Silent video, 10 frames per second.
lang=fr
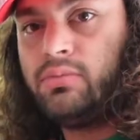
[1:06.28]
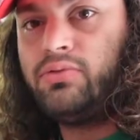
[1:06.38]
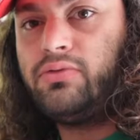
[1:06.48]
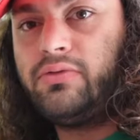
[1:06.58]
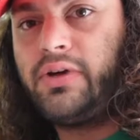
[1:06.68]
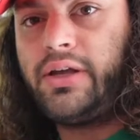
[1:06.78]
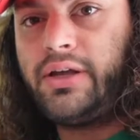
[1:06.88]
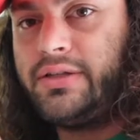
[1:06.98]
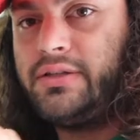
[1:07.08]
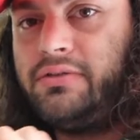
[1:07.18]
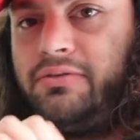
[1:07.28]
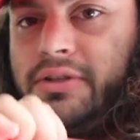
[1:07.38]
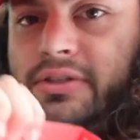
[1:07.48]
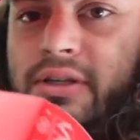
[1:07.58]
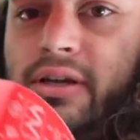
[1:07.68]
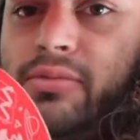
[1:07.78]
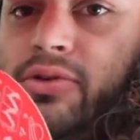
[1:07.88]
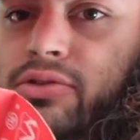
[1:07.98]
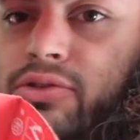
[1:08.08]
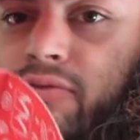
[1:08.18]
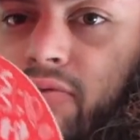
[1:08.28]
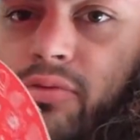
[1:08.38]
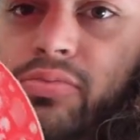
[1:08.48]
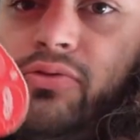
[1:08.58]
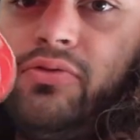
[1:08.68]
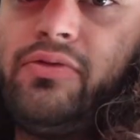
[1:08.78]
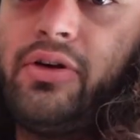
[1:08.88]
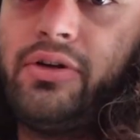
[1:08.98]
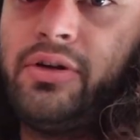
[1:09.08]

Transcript: pour ouvrir, et cette fois c'est la bonne, je vous le prouve,